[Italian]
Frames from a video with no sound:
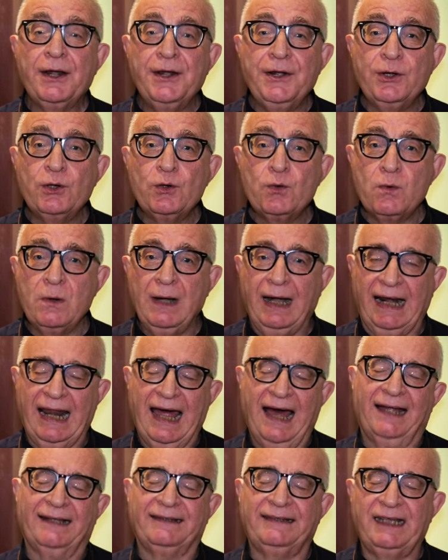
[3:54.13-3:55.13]

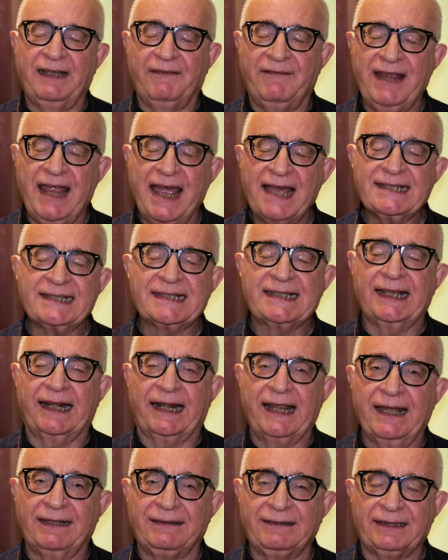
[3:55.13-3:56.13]
nulla deve
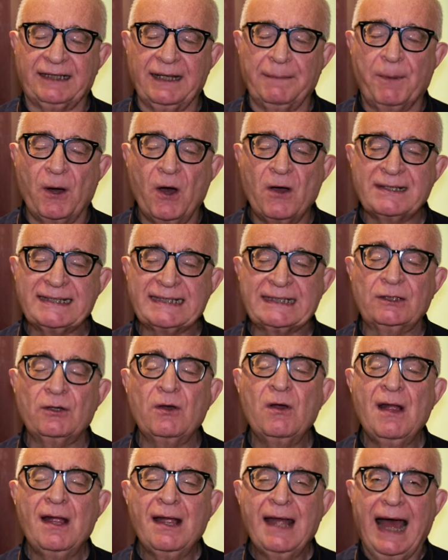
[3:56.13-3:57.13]
essere
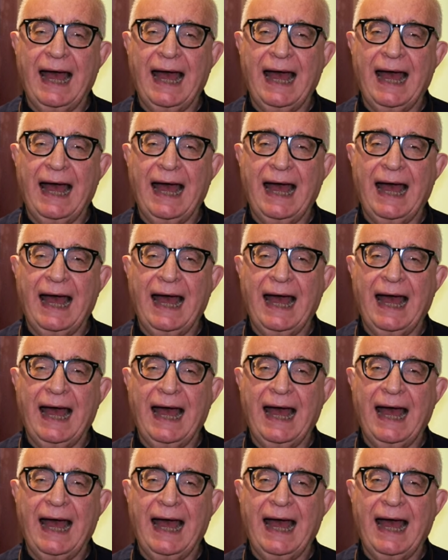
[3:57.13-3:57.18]
anteposto